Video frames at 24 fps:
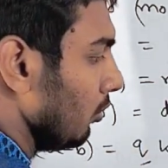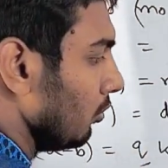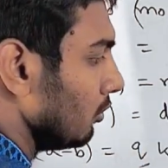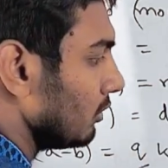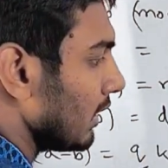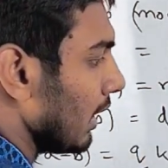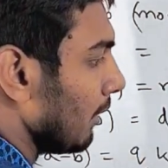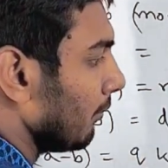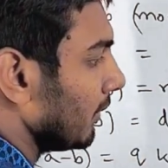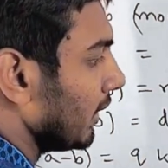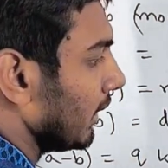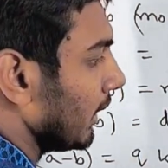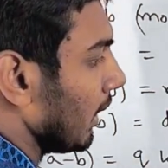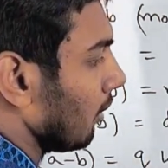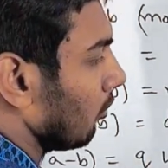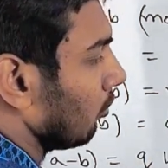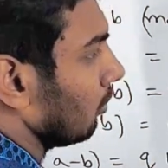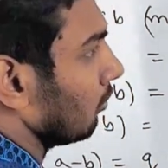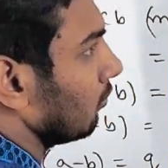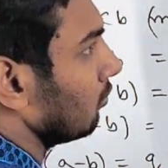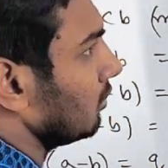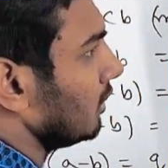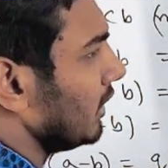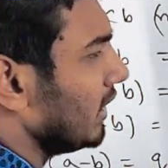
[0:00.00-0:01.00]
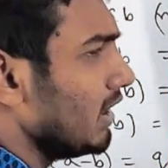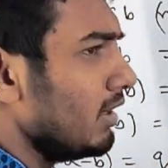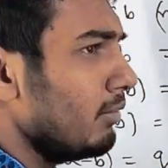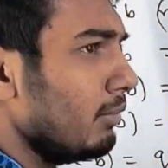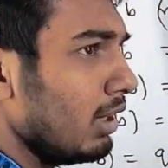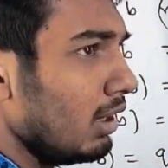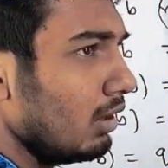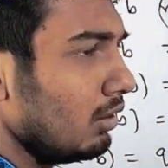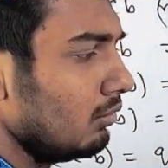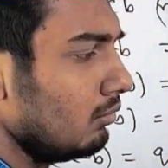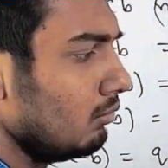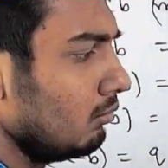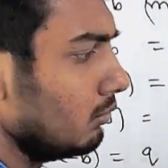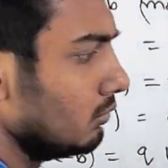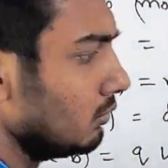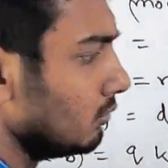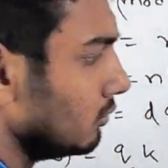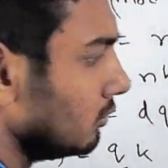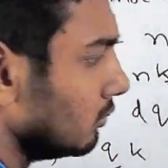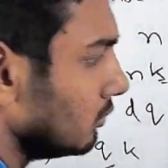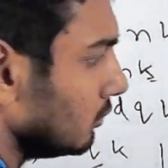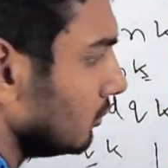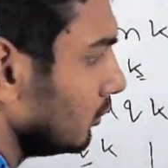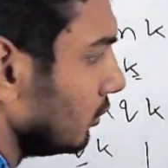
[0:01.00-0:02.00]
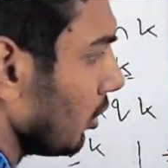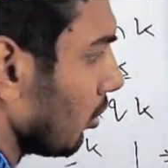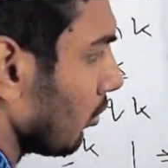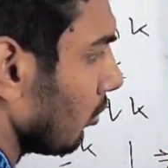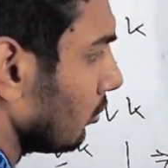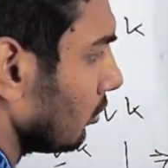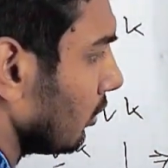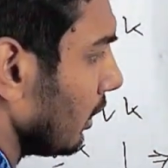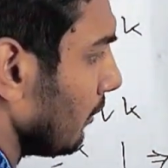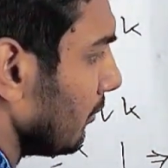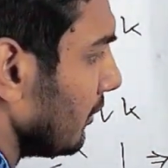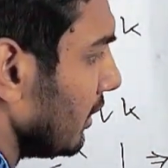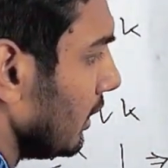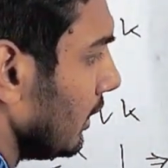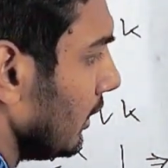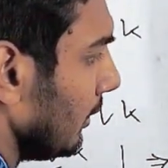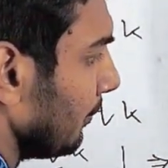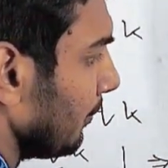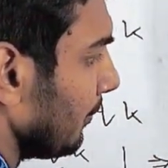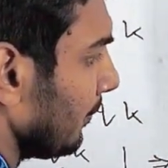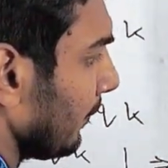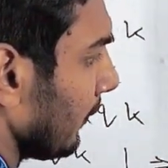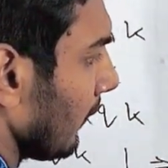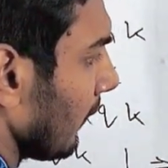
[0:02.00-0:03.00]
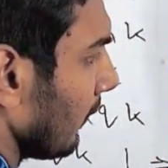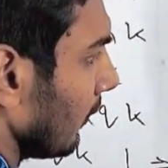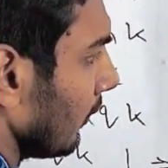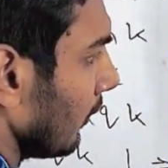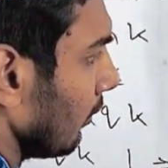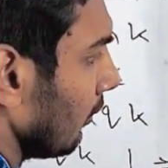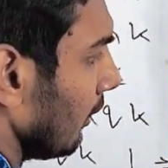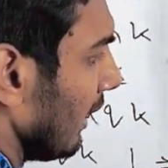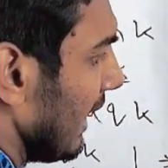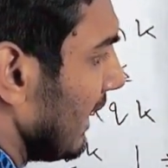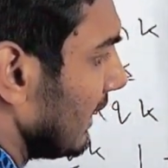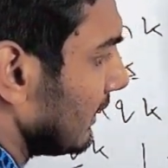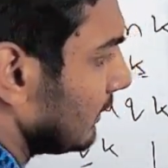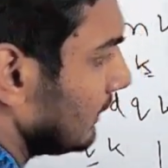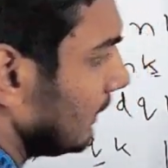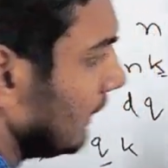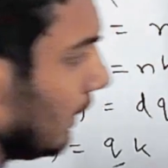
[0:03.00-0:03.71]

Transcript: ইন্টু সামথিং এখন কি দিবা ধরো যে আমি এস